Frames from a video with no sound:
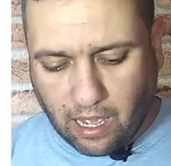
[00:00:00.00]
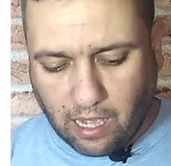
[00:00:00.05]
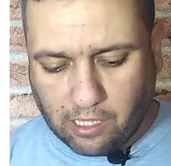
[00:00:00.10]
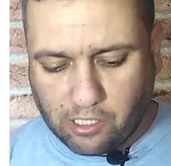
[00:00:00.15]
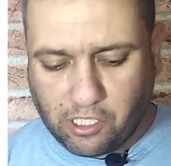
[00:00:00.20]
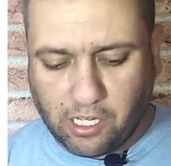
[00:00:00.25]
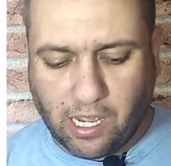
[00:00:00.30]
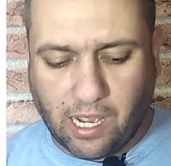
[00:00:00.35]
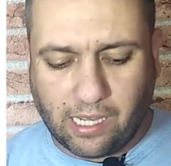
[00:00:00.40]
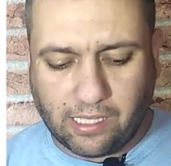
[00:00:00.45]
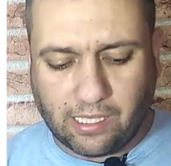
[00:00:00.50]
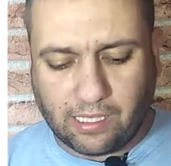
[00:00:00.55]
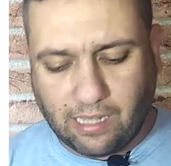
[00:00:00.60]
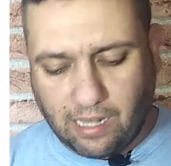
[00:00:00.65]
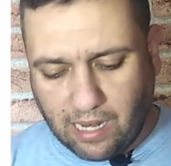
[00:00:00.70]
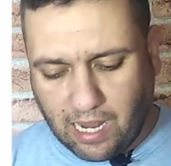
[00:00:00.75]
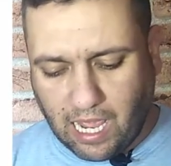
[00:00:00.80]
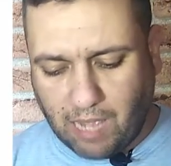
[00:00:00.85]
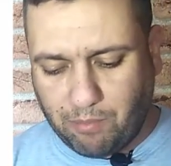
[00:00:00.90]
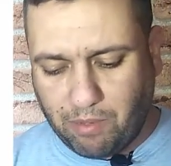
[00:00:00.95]
شهاده
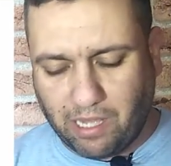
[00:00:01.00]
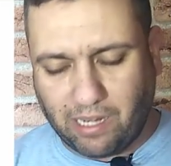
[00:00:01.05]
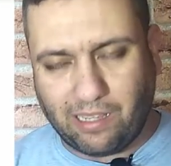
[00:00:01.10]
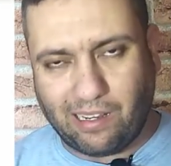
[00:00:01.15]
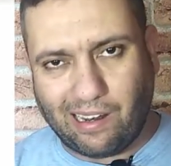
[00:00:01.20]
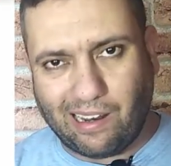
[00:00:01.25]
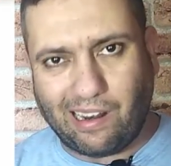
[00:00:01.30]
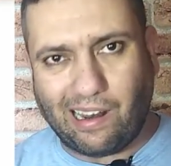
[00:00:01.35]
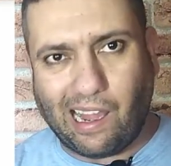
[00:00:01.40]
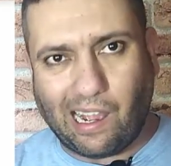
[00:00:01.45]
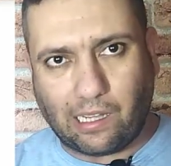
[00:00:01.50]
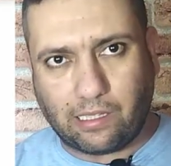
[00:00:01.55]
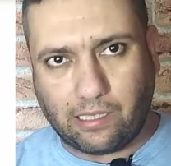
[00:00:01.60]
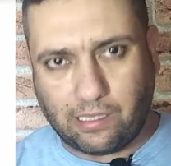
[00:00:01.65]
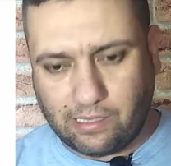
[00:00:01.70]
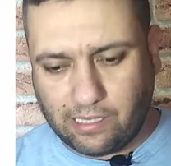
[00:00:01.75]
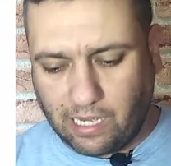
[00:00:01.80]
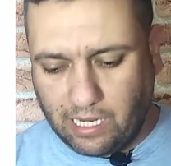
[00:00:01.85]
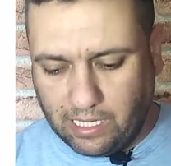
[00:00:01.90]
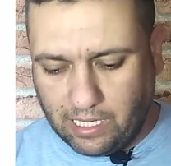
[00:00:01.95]
اللاعب يعني للعقد العقد
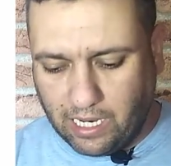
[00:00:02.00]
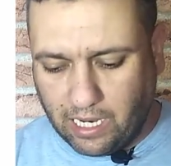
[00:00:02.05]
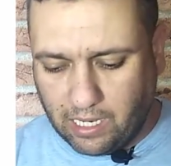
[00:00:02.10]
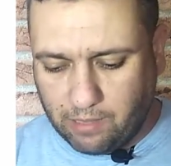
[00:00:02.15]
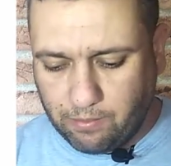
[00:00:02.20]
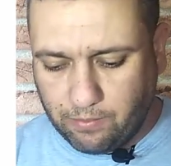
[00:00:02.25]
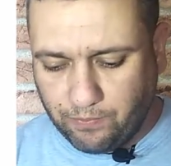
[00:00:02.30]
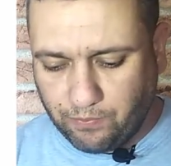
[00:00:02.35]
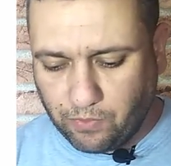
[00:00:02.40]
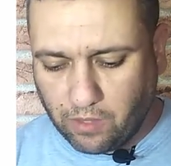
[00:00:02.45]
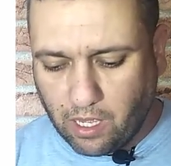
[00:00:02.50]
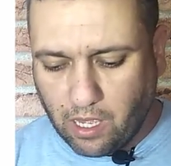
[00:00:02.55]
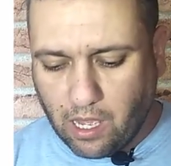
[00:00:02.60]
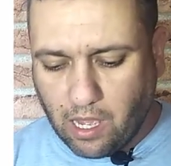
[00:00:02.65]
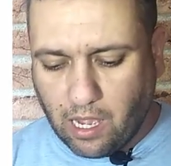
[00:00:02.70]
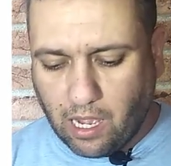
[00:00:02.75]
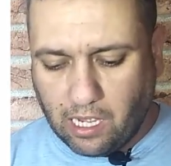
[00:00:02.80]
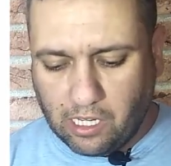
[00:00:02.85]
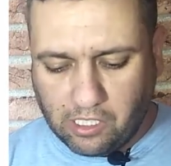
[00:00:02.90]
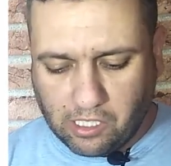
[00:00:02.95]
نتاع اللاعب
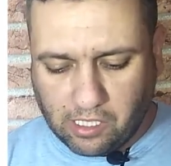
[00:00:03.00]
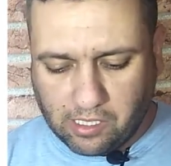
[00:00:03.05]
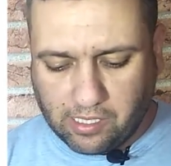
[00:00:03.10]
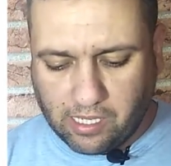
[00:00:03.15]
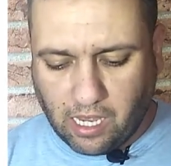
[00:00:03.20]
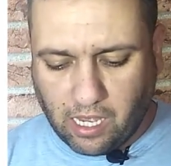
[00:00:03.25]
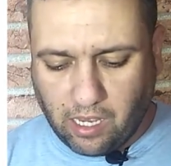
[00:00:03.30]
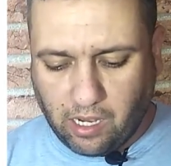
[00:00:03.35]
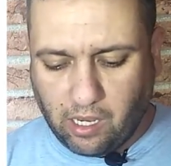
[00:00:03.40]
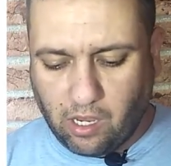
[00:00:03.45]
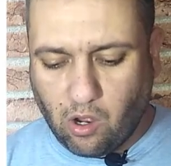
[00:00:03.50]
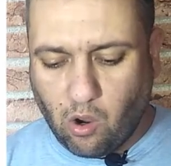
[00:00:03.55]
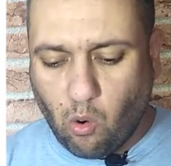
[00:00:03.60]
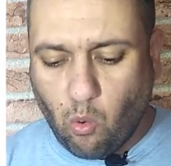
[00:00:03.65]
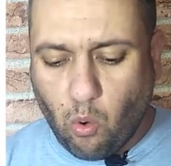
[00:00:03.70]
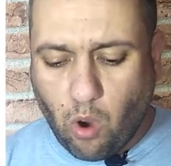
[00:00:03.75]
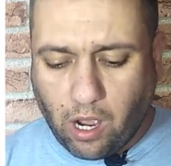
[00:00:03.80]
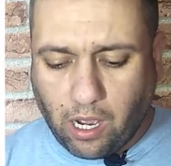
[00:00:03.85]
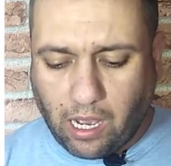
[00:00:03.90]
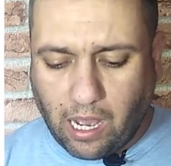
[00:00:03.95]
الجزائري
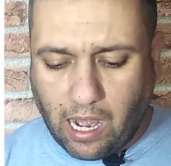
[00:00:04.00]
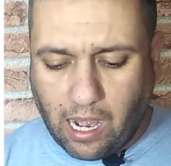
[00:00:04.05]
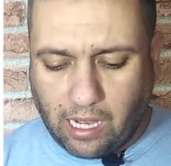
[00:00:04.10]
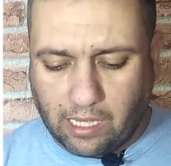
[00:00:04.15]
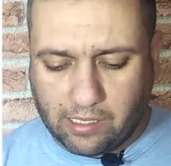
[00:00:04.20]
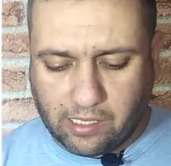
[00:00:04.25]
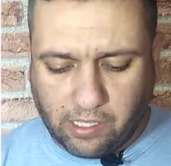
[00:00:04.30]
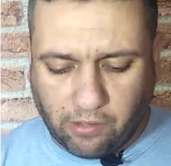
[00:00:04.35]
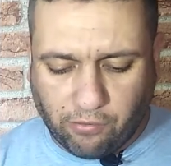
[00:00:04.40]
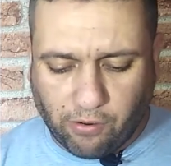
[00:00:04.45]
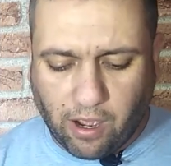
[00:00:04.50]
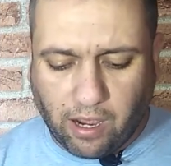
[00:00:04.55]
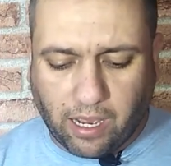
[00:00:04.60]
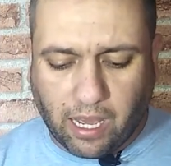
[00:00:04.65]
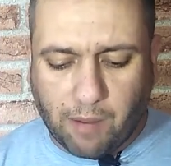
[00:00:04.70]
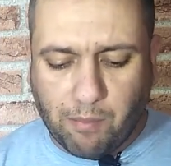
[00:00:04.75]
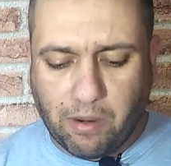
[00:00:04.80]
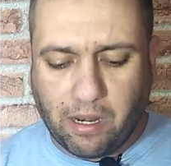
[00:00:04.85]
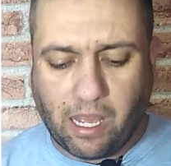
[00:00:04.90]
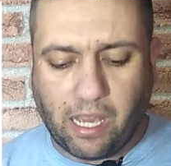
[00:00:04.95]
وقع
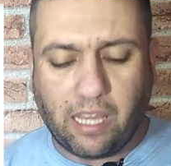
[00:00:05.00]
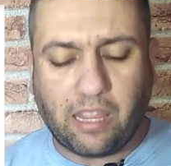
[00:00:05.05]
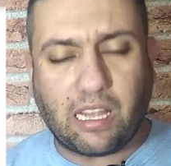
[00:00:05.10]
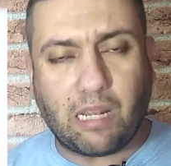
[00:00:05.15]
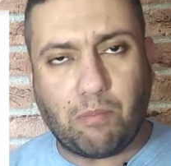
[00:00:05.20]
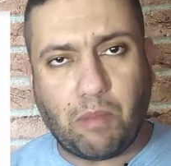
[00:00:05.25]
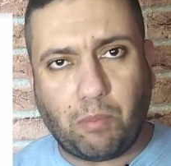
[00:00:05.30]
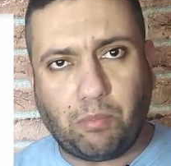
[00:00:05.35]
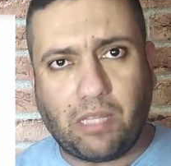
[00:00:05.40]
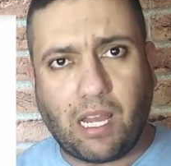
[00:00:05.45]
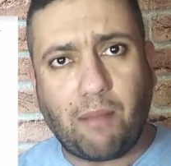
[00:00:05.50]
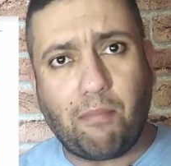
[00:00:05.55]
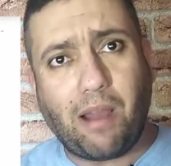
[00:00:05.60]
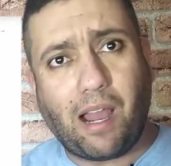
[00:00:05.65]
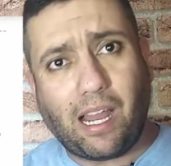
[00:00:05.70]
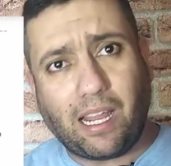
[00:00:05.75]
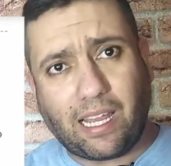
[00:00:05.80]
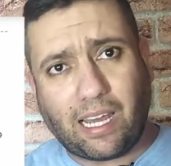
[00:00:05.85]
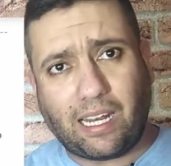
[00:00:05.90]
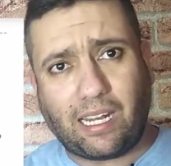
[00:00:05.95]
اتفاقا من حيث المبدا
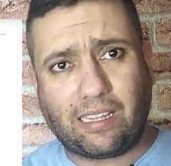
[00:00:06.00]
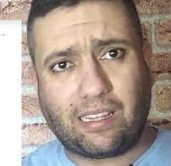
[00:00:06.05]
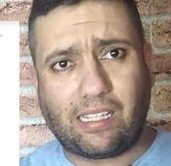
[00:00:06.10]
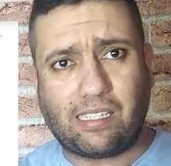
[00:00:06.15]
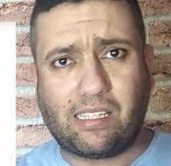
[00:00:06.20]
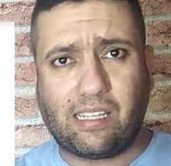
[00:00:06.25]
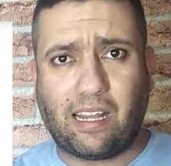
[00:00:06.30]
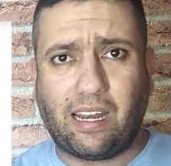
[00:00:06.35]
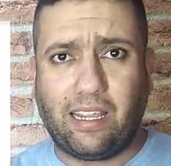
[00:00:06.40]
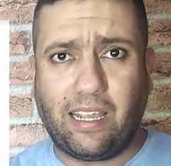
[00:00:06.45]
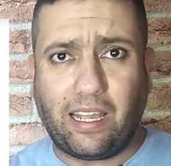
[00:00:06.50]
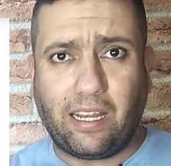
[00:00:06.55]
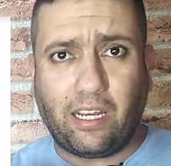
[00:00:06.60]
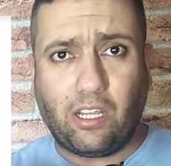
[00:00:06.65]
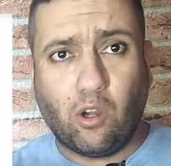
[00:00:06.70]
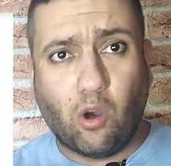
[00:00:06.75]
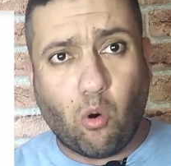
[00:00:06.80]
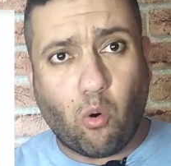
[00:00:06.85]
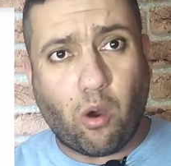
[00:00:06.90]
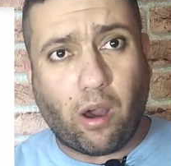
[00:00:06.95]
مع جالاطاسراي
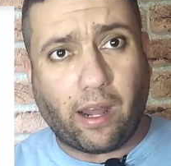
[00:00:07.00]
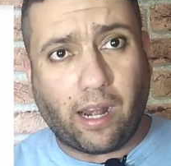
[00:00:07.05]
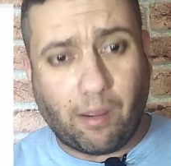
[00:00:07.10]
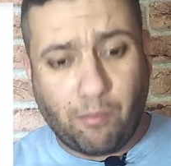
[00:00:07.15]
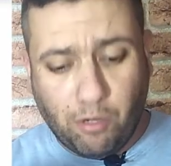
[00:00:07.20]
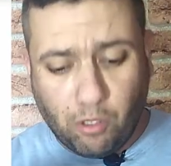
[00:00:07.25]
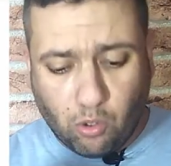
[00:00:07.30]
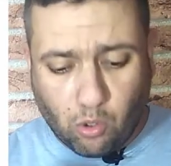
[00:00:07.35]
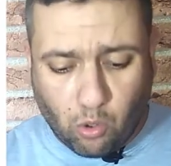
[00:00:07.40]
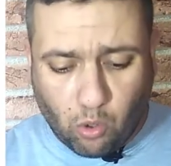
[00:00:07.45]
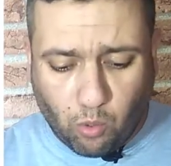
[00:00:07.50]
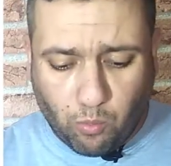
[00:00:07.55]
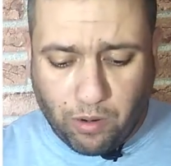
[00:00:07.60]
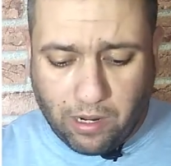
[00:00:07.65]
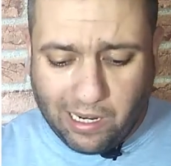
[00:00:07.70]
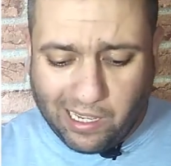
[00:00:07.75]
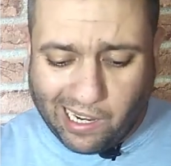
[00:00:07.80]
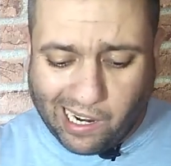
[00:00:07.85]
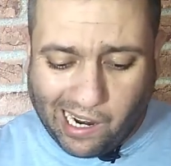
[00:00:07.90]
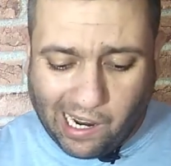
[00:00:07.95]
يعني هو راهم يقولوا
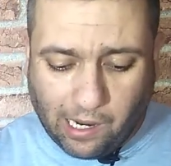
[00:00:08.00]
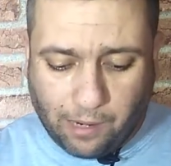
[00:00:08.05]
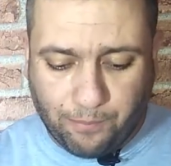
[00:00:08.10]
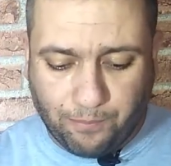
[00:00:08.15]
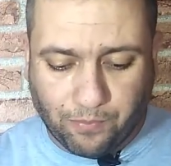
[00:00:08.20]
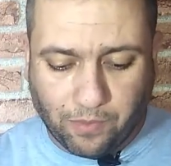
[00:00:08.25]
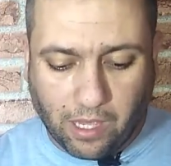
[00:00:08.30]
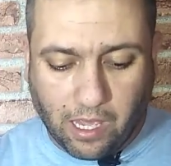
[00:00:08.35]
باللي راح